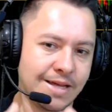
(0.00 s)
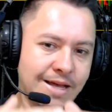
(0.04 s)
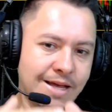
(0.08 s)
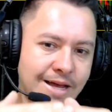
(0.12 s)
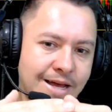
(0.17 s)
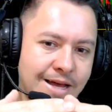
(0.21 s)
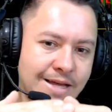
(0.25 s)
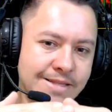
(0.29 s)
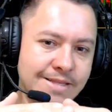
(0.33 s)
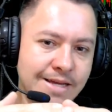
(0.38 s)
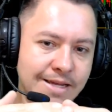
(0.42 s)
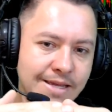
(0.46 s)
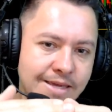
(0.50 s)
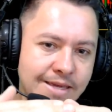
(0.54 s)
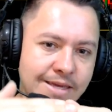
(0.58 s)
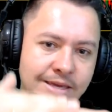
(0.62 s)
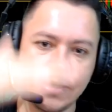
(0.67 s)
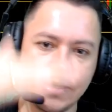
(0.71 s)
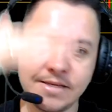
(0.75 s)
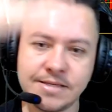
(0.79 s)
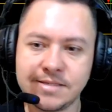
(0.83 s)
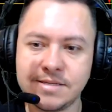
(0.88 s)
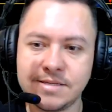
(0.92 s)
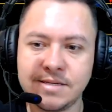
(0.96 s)
A cada
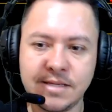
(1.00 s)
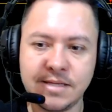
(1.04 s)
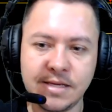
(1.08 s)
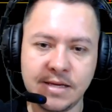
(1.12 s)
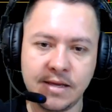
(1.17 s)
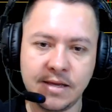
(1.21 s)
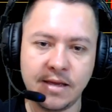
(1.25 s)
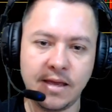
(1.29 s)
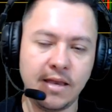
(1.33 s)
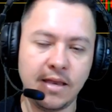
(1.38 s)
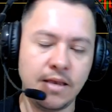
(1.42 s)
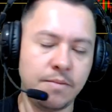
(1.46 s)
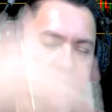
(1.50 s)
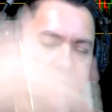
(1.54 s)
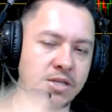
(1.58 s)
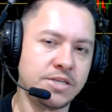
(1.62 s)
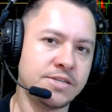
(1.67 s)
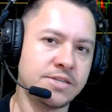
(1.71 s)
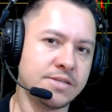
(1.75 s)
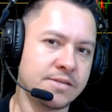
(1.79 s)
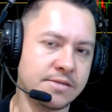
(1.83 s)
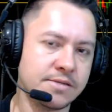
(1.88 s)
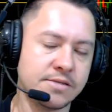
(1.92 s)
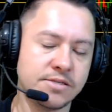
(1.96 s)
15 ele me
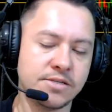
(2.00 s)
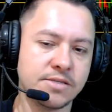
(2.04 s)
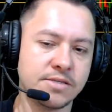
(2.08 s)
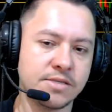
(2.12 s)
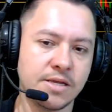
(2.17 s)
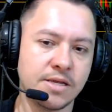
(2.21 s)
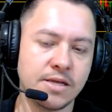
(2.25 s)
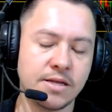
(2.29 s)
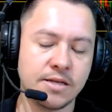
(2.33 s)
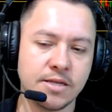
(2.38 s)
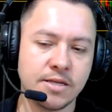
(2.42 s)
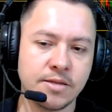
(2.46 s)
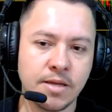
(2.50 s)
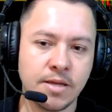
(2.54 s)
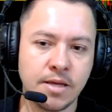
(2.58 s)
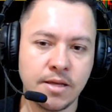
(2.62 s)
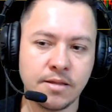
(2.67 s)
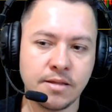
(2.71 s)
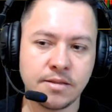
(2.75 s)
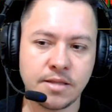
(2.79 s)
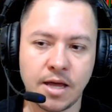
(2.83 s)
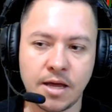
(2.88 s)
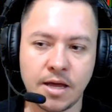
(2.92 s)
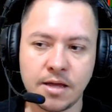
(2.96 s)
diz, dizer ali,
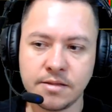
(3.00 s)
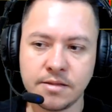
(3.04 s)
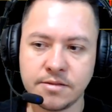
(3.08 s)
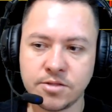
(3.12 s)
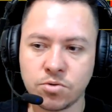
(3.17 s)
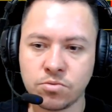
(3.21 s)
tá?